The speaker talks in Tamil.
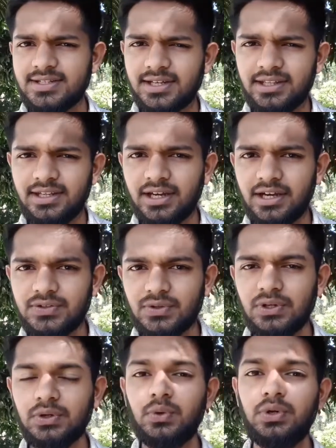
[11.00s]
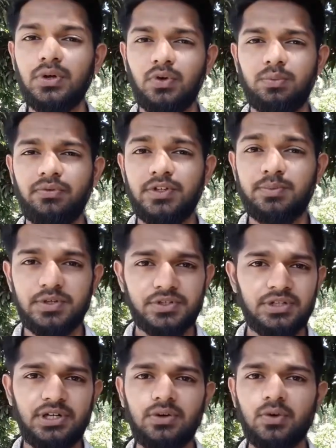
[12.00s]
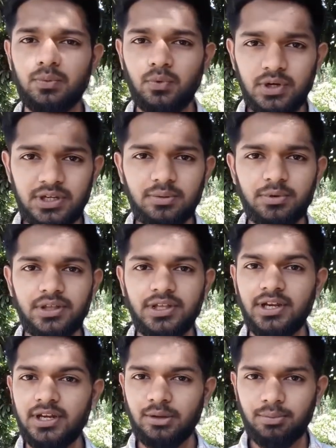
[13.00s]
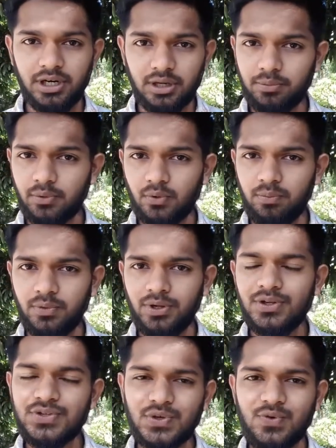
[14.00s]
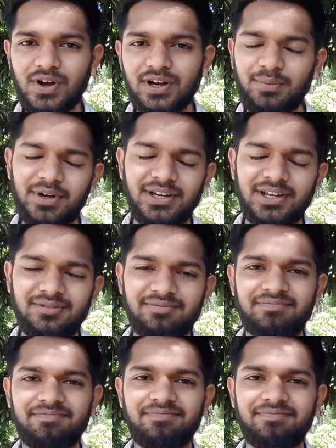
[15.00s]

சாதிக்காய்னு சொல்லக்கூடிய ரொம்பவே ஸ்பெஷலான ஒரு மூலிகையை பற்றி தான் இன்றைக்கி பார்க்க போகிறோம் ஸோ வாங்க பார்க்கலாம்